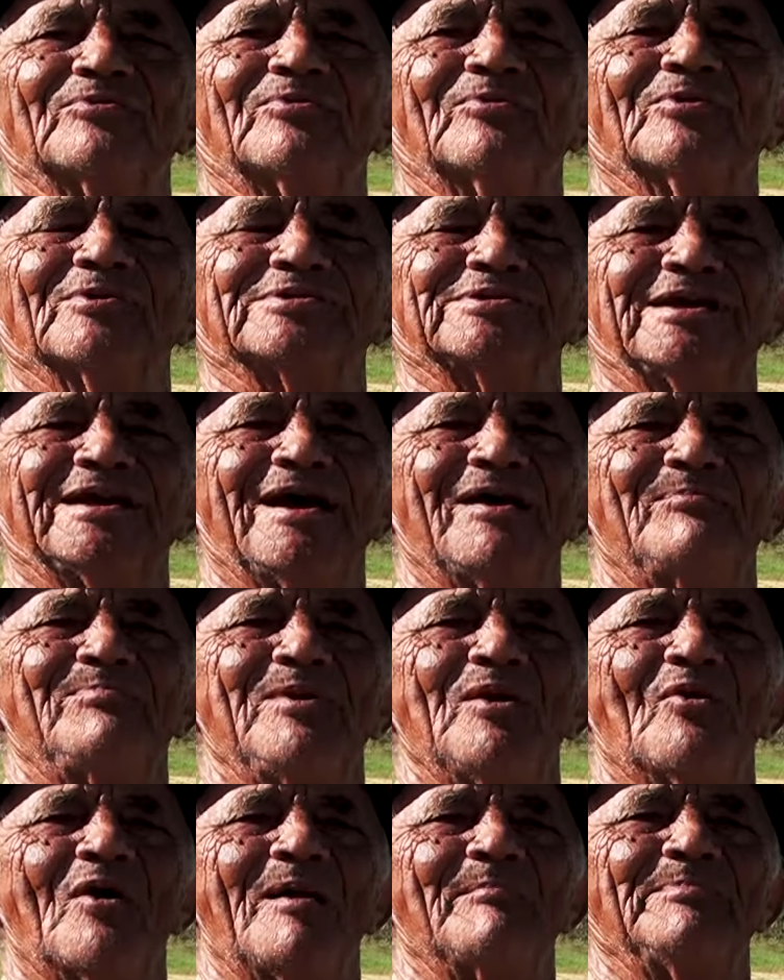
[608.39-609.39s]
Você é
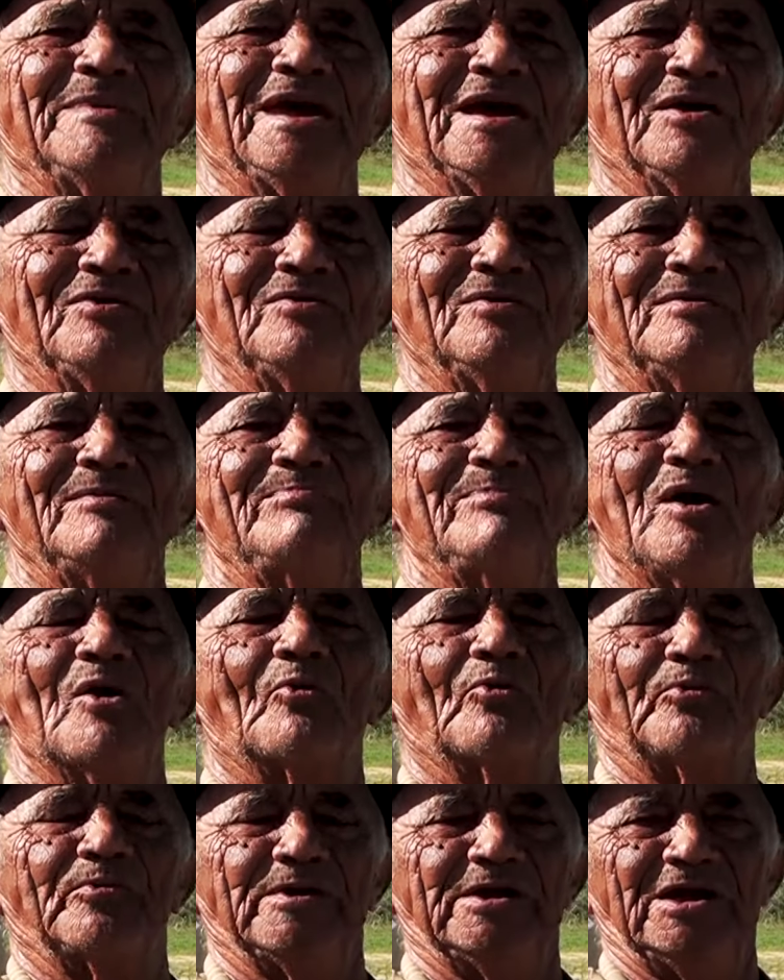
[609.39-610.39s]
meu amigo,
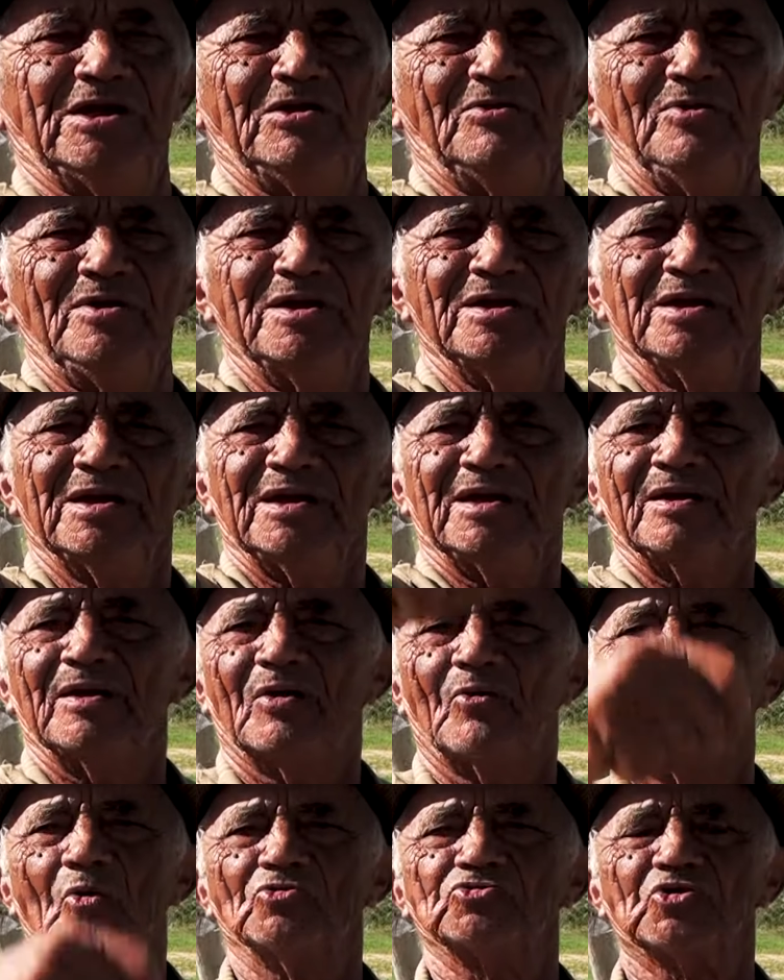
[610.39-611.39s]
meu filho,
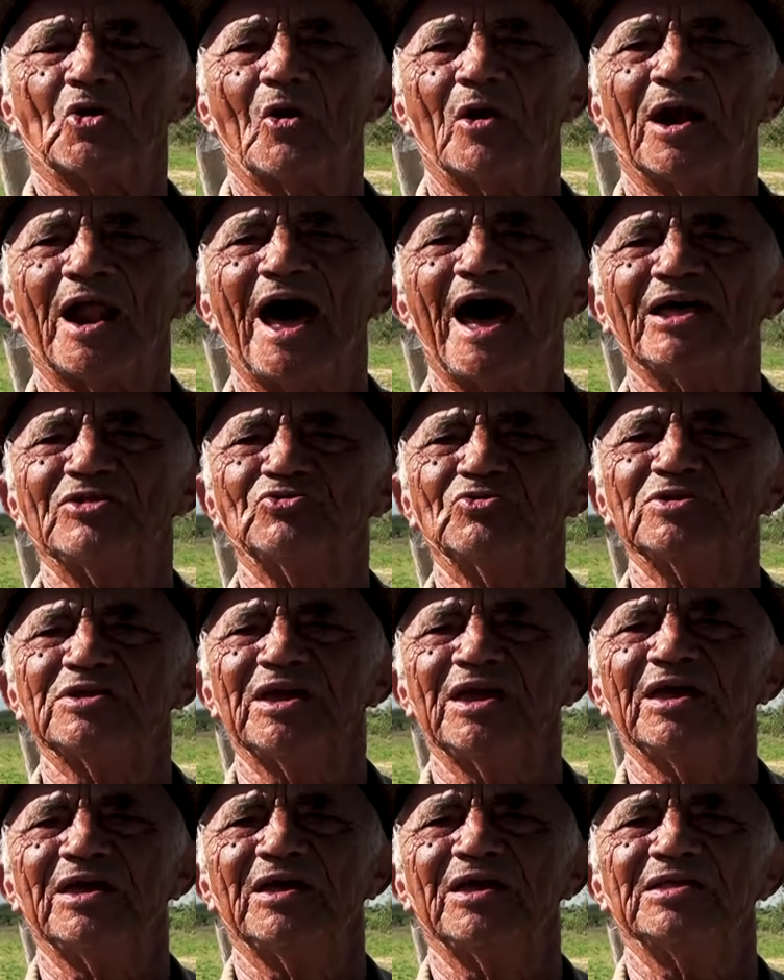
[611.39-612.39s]
controlado
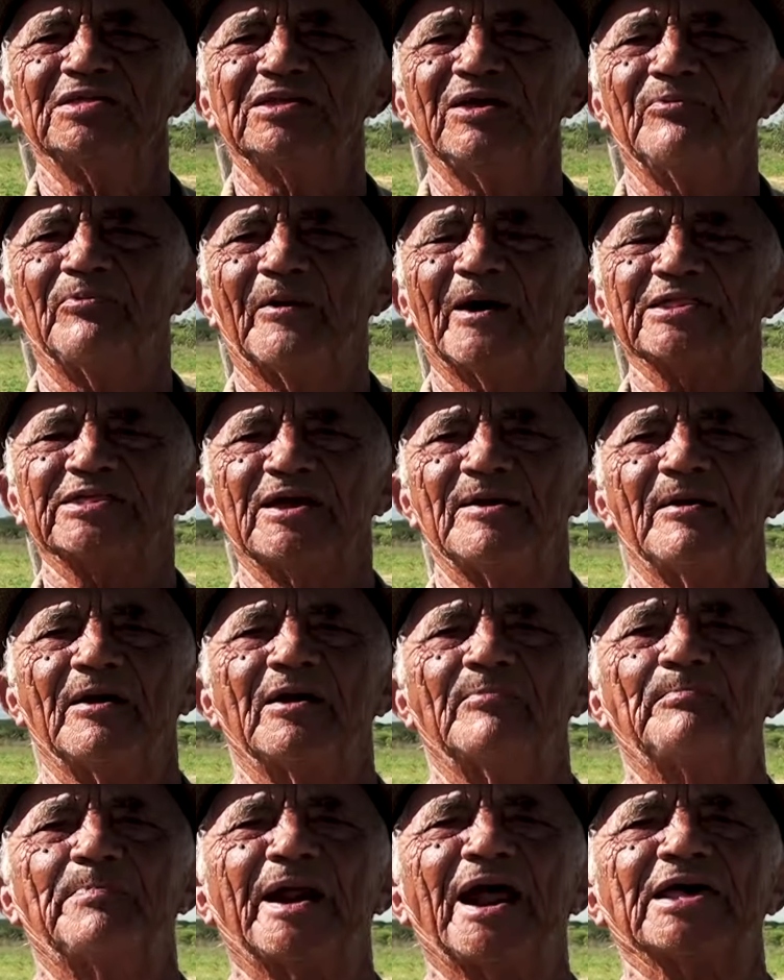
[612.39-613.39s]
de, de
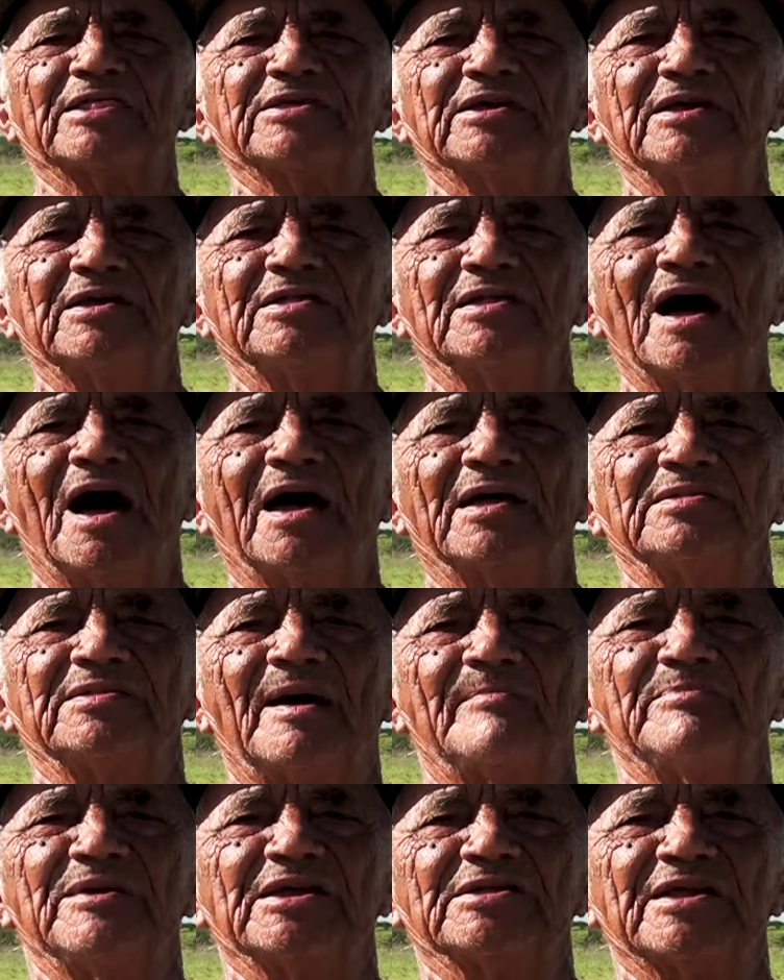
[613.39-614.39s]
fazer prazer na,
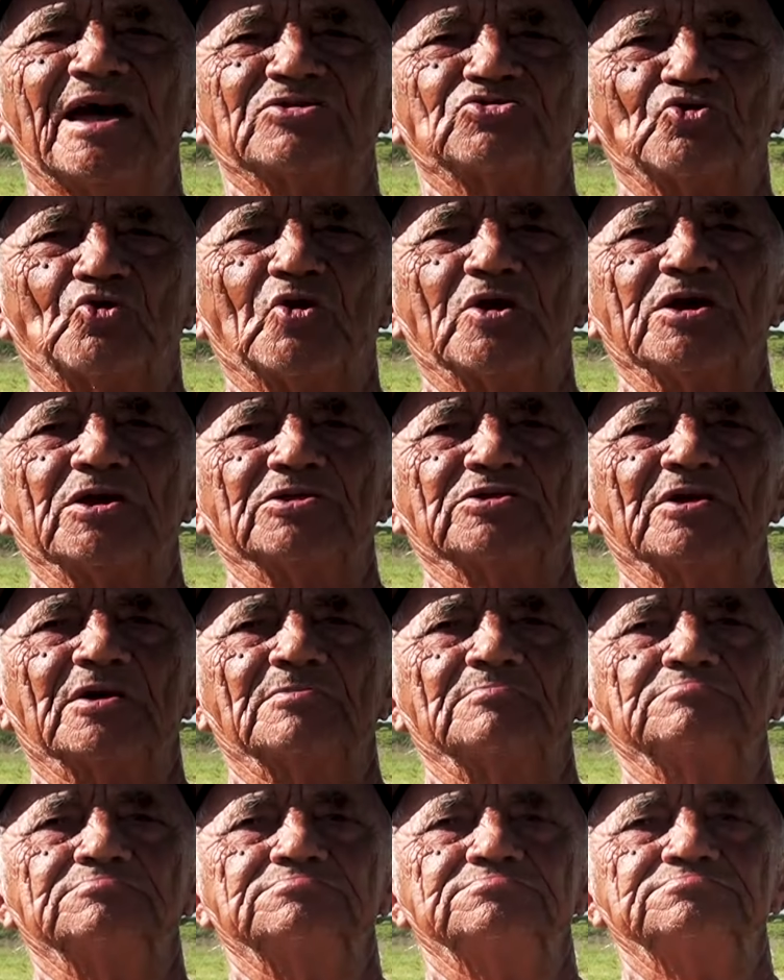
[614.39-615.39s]
na minha natureza.